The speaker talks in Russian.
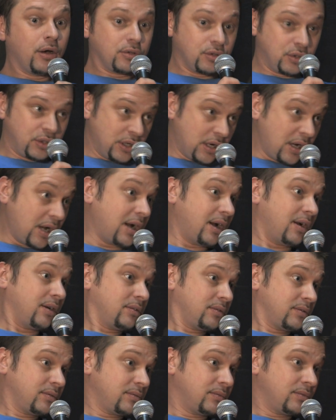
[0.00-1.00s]

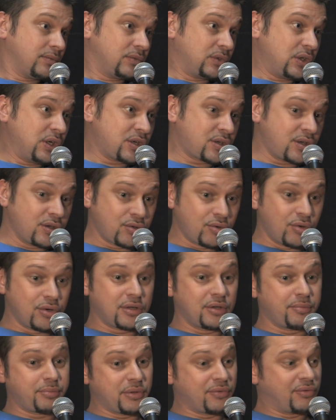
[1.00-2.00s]
Да, если
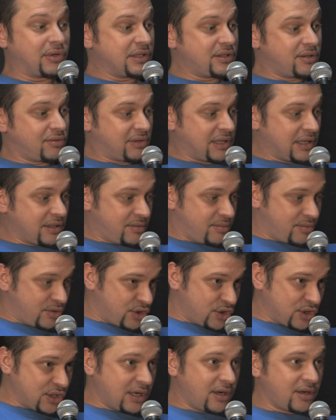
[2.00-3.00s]
только, например, Владимир
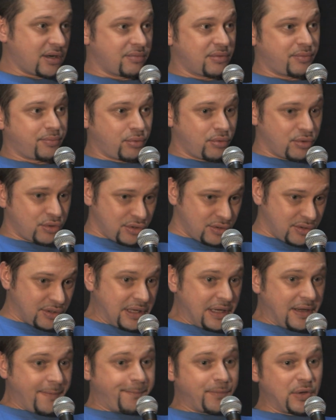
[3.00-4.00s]
Владимирович, да, как бы Путин,
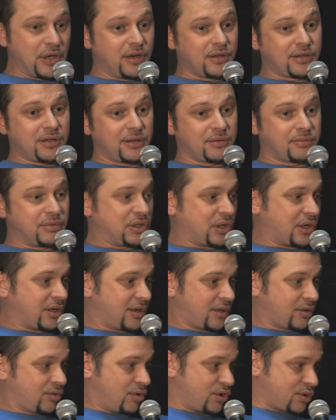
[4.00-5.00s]
или там Дмитрий
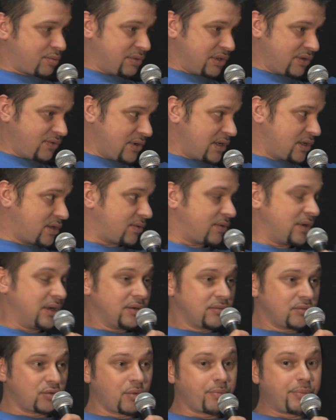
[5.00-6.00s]
Анатольевич Медведев
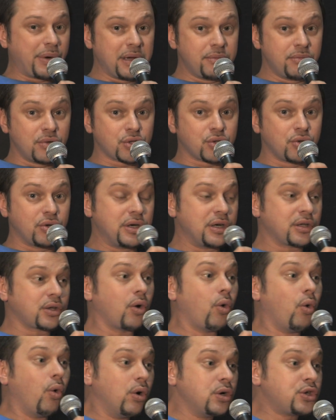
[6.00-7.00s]
вдруг поймет, что
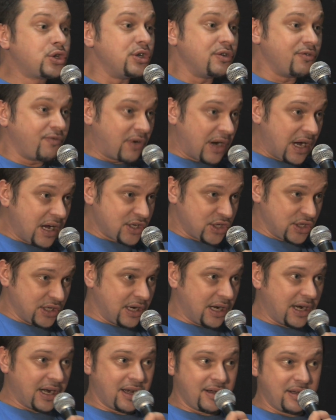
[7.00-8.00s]
это очень
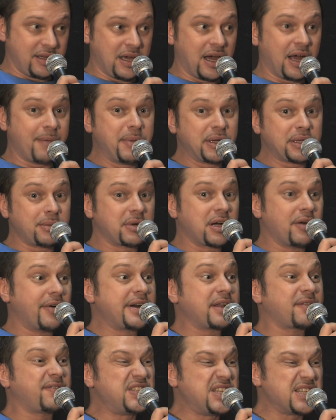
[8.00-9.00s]
важно, и об этом
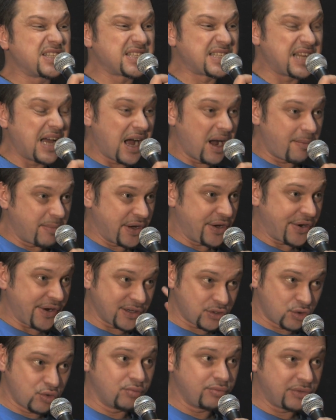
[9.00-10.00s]
говорят все самые
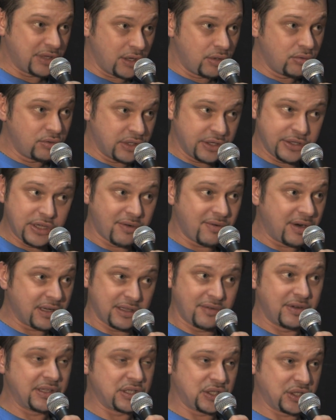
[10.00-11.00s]
разумные люди,
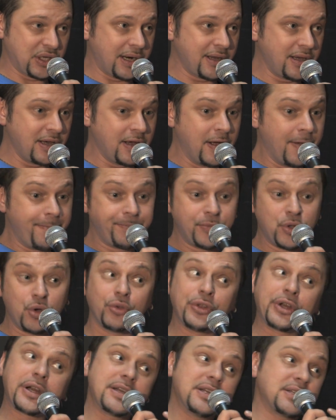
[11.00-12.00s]
адекватные в этой стране, и
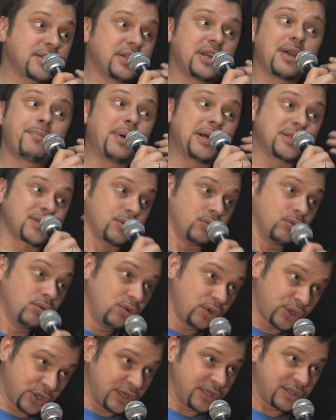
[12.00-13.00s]
он наконец-то их
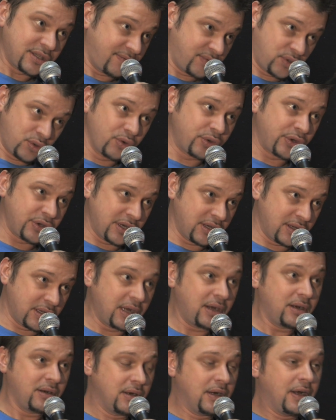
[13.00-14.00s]
послушается все-таки,
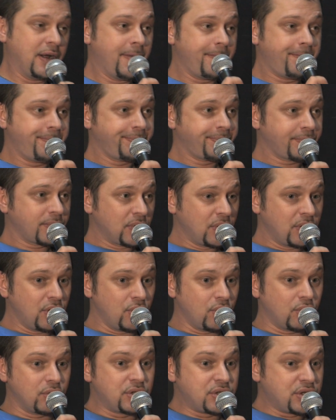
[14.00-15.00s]
да,
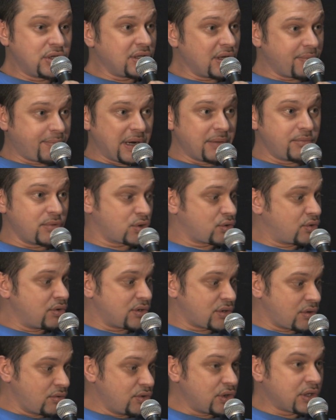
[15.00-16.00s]
и он действительно поймет, что
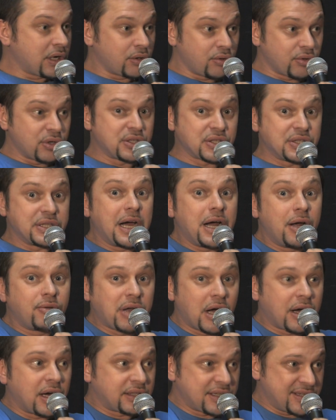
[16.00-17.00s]
есть люди, которые
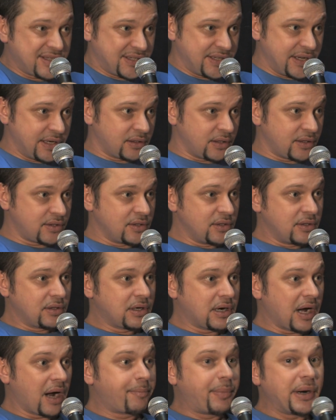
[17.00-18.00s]
знают, как это сделать,
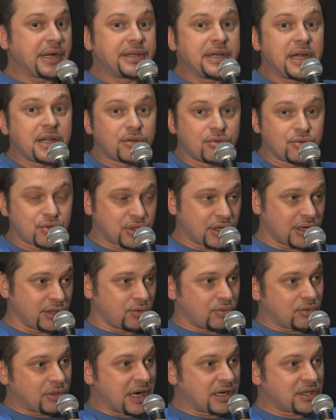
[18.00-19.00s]
как поднять эту
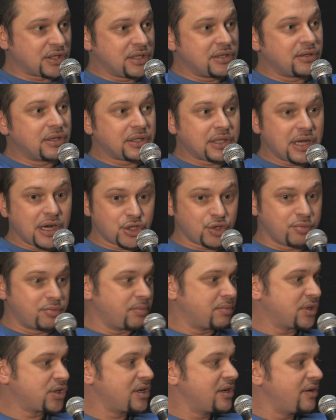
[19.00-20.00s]
страну, как сделать так,
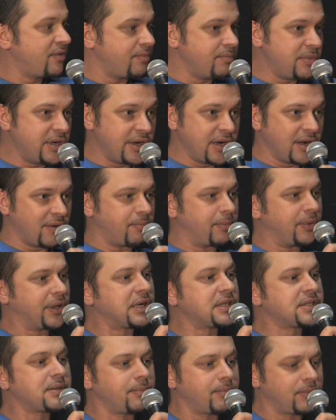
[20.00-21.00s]
чтобы мы жили в мире, в
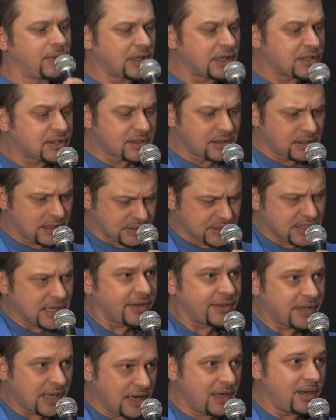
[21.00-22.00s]
много,
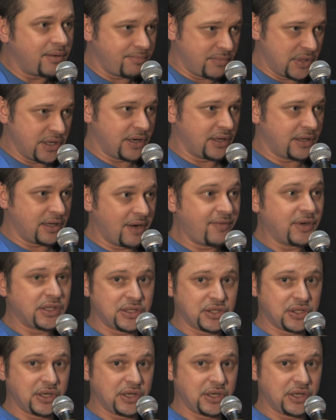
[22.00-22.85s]
многонациональном мире, да, в этой